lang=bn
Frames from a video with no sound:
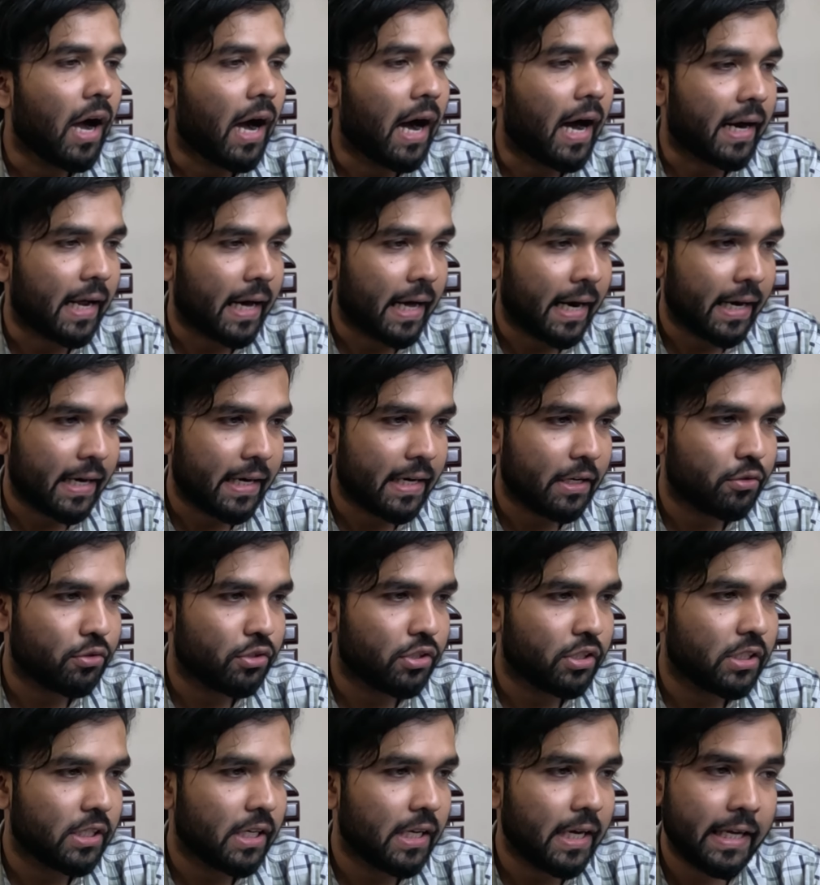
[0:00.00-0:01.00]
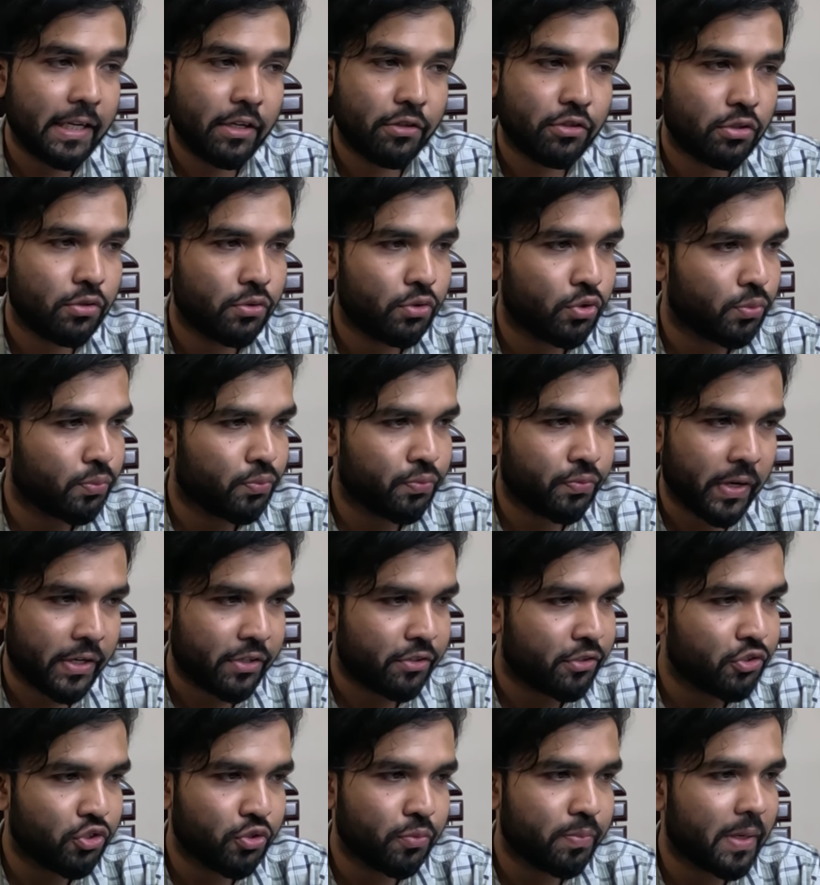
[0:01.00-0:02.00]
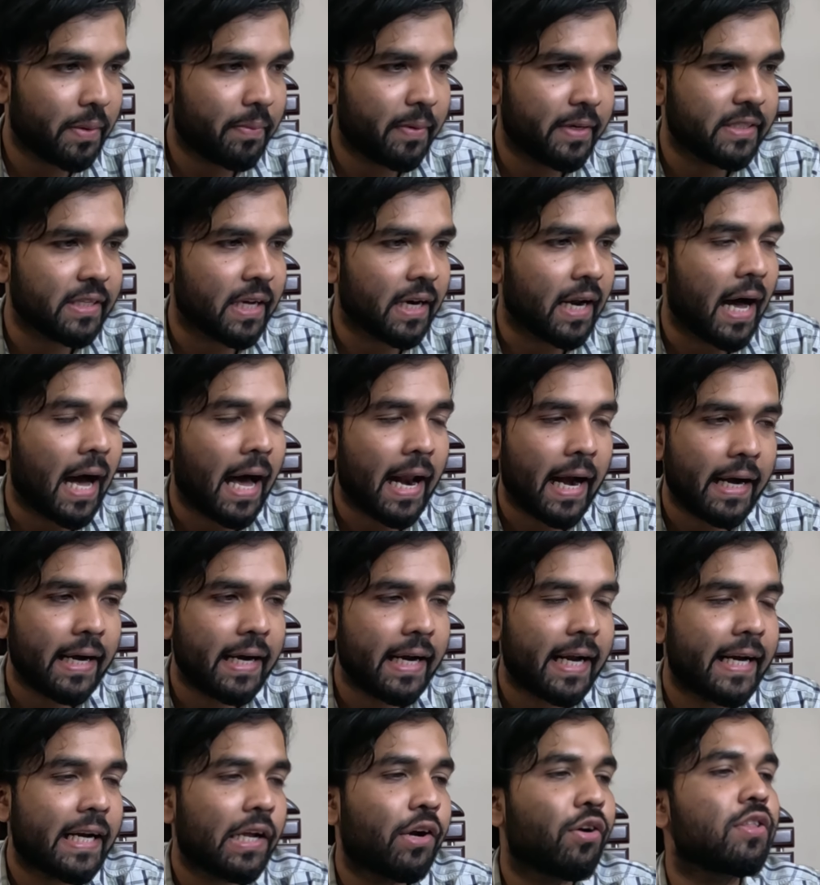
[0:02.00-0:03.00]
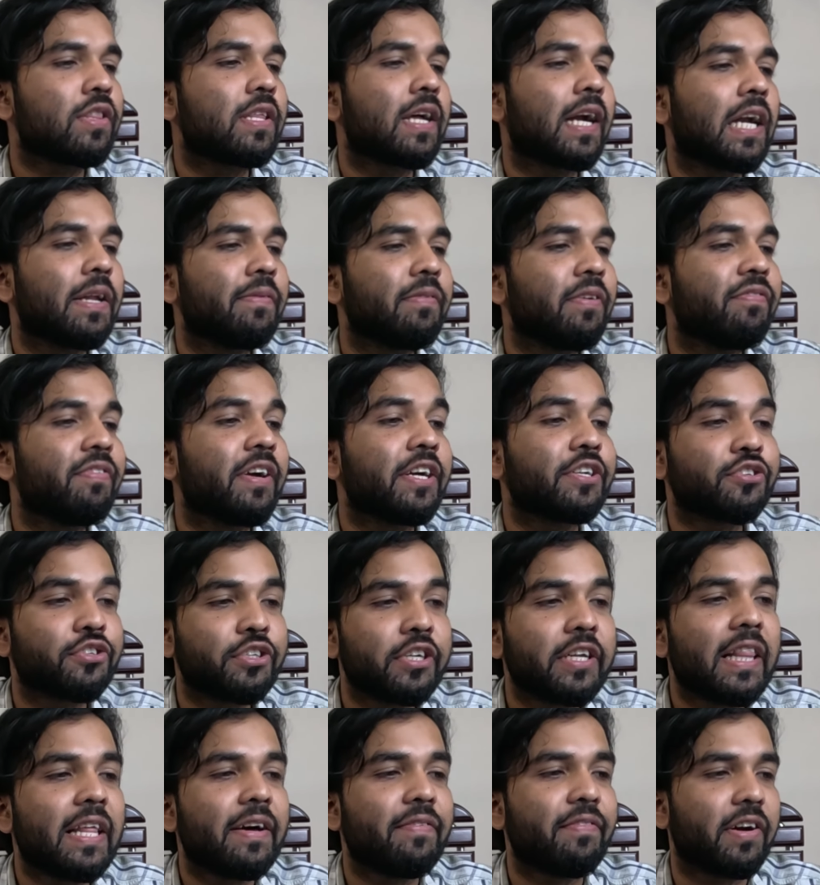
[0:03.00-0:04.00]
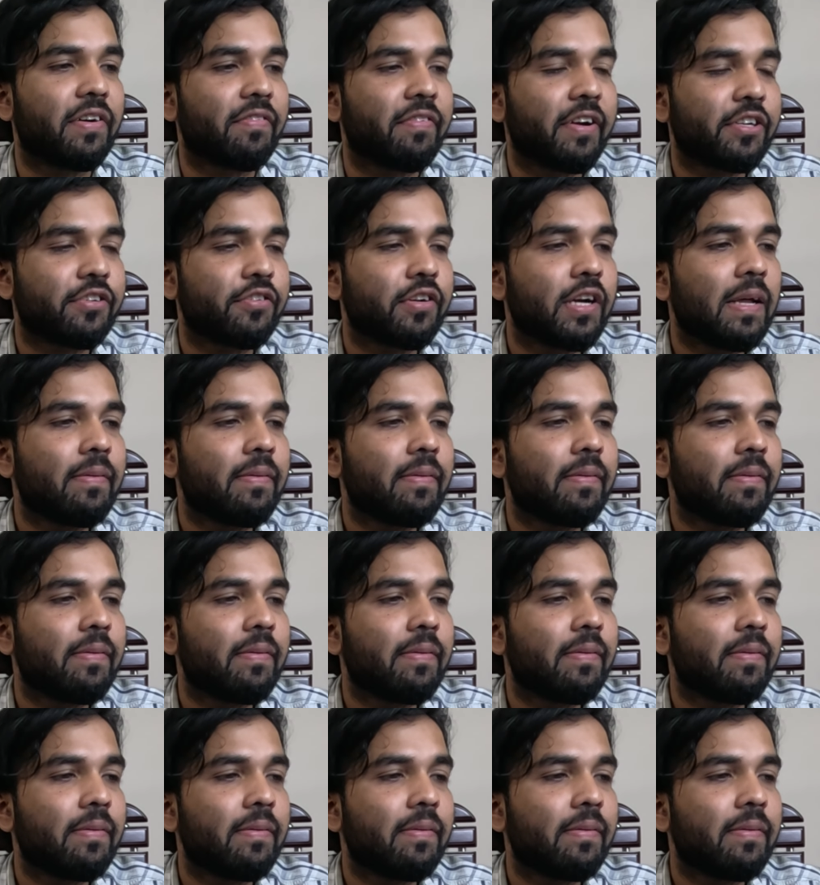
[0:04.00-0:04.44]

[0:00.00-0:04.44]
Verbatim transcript: আর আরেকটা হচ্ছে এটা হচ্ছে ফ্যাক্টরি সুপারভাইজার আরেকটা ক্যাটাগরি তারা নেবে ফ্যাক্টরি লেবার ফ্যাক্টরি